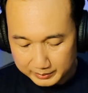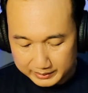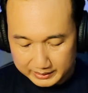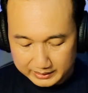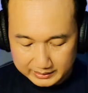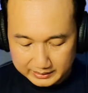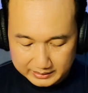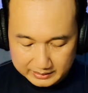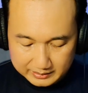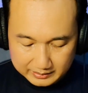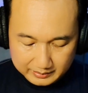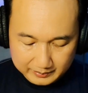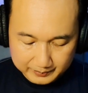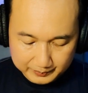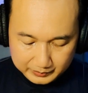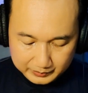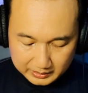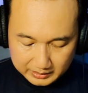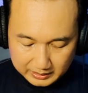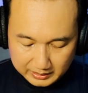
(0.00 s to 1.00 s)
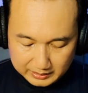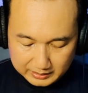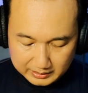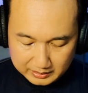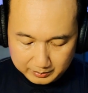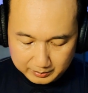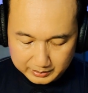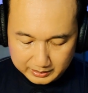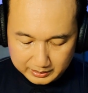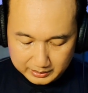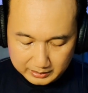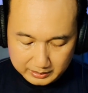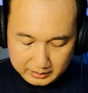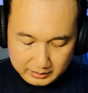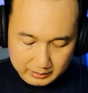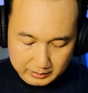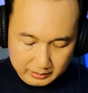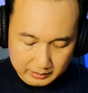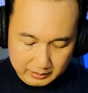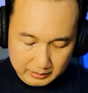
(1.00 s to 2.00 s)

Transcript: lumayan nih kayaknya lebih